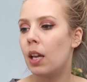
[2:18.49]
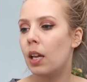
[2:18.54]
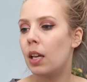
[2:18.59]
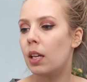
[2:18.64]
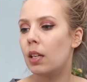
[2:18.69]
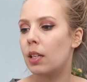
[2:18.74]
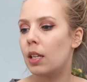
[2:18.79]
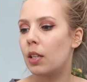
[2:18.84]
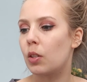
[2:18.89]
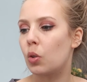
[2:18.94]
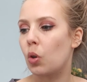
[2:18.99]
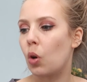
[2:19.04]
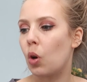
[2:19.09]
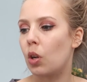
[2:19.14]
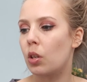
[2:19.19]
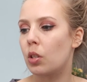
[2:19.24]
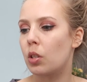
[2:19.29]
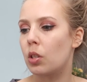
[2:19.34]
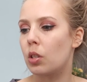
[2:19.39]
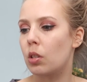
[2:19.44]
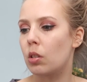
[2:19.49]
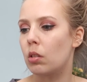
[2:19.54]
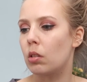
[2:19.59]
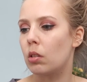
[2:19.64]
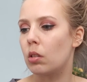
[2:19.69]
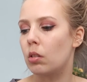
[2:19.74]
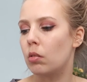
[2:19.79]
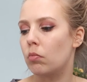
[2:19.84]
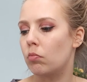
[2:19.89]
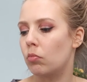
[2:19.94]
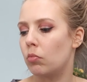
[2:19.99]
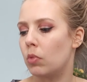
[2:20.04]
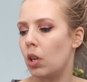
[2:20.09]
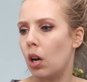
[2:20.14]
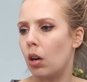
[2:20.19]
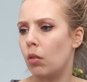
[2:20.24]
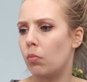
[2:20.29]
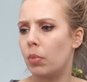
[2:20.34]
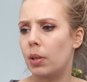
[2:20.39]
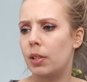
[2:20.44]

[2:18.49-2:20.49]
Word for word: in der Sorte ja,